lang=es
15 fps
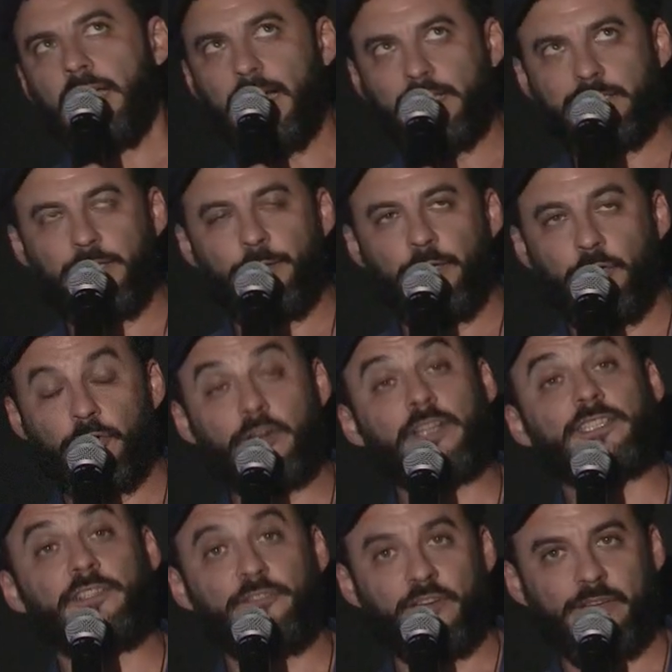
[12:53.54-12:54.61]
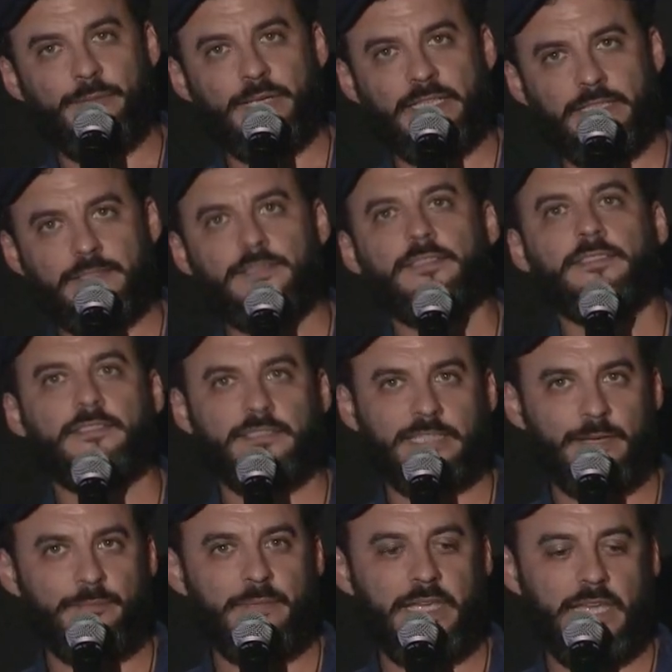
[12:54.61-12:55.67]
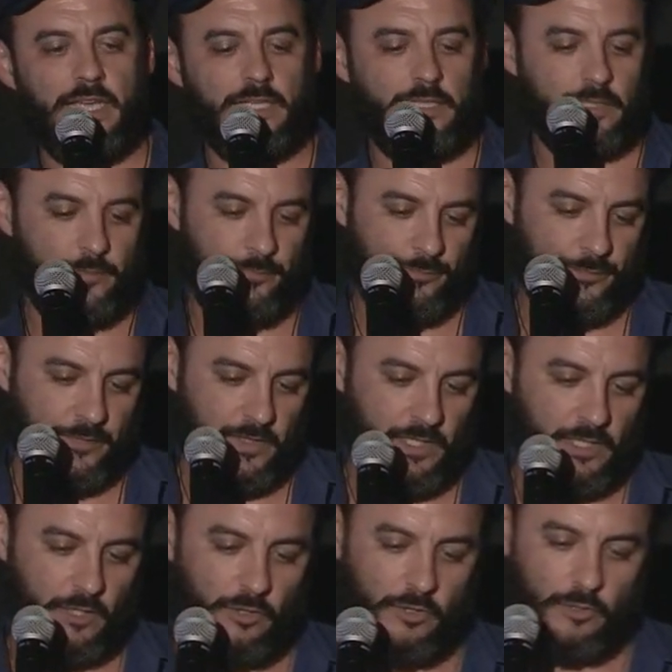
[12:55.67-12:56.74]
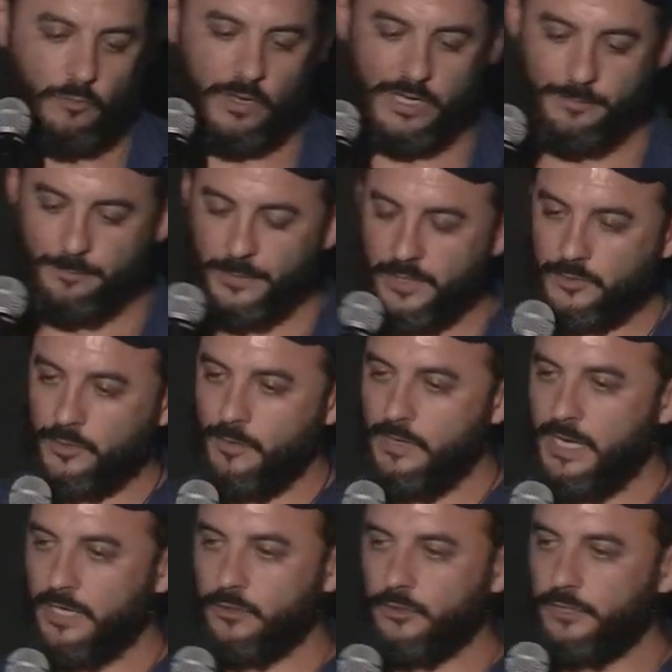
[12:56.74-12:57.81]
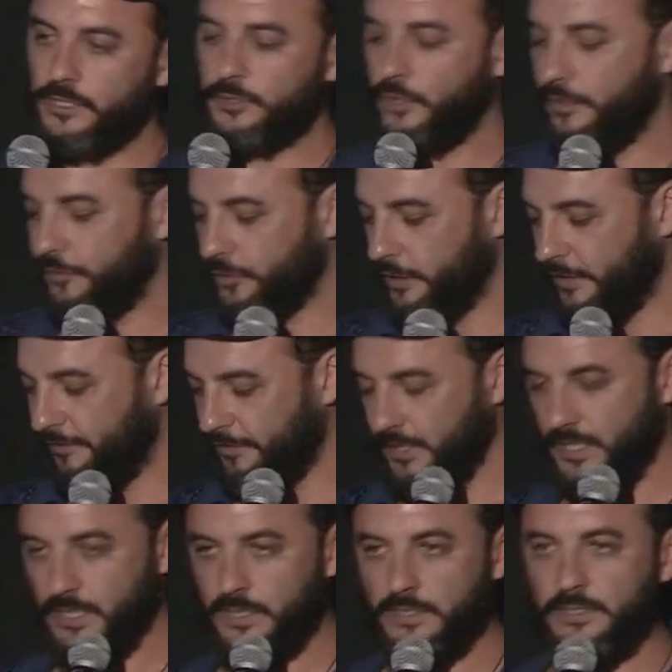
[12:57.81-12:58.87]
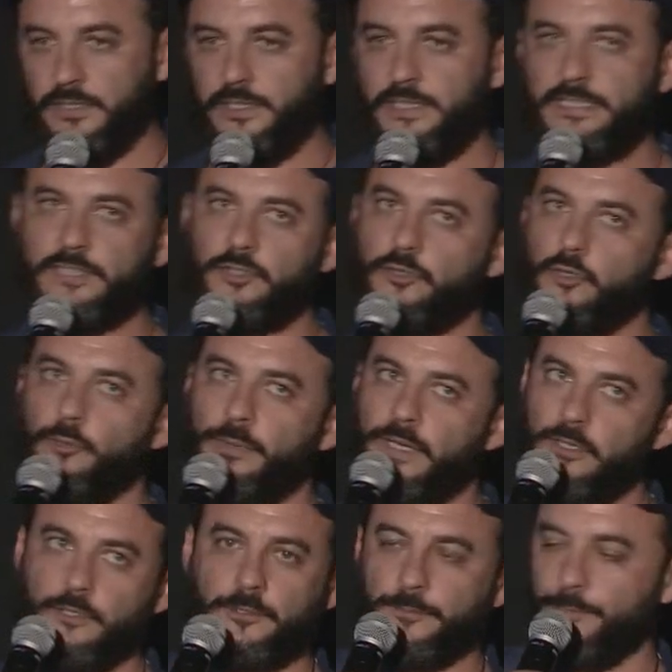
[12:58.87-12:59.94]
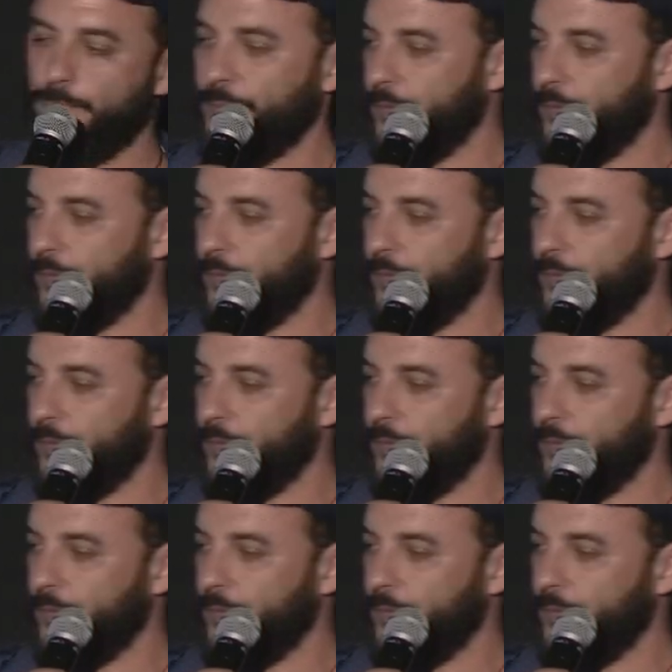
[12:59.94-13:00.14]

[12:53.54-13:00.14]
HBO, que ahora se fue del país, también. Con lo cual empiezo a hablar con directores de fotografía y están todos ocupados.